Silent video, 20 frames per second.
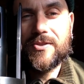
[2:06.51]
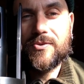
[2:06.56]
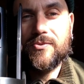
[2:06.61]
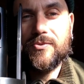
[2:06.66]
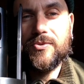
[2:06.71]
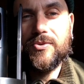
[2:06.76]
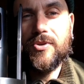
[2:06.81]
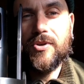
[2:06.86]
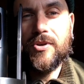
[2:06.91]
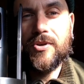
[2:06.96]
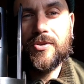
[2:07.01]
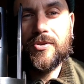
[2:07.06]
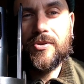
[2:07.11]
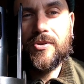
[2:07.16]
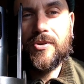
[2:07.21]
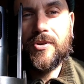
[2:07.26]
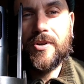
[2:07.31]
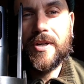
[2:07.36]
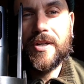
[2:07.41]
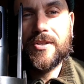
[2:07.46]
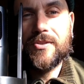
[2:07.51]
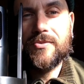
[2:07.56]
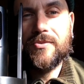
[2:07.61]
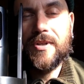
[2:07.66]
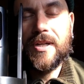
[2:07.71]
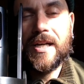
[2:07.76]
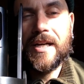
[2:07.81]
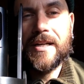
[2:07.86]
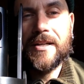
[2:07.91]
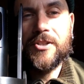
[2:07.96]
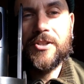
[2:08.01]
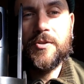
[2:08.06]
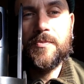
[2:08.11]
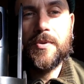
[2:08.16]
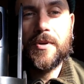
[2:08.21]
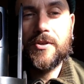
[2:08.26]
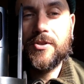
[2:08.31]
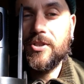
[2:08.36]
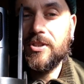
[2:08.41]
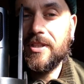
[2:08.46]
sul dono e sulla
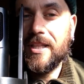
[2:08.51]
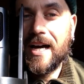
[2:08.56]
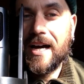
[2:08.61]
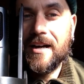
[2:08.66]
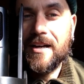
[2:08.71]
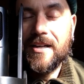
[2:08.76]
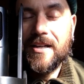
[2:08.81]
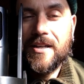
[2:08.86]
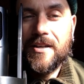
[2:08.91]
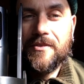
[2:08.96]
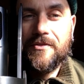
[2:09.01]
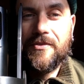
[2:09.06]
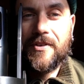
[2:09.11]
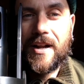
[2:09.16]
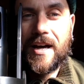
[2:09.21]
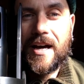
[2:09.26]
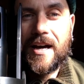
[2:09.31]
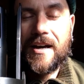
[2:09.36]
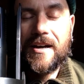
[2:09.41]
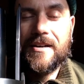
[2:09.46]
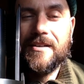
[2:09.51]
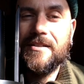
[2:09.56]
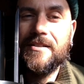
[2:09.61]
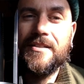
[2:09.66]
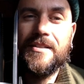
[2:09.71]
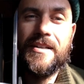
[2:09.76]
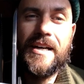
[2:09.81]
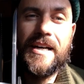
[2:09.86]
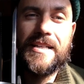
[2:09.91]
reciprocità fra eh,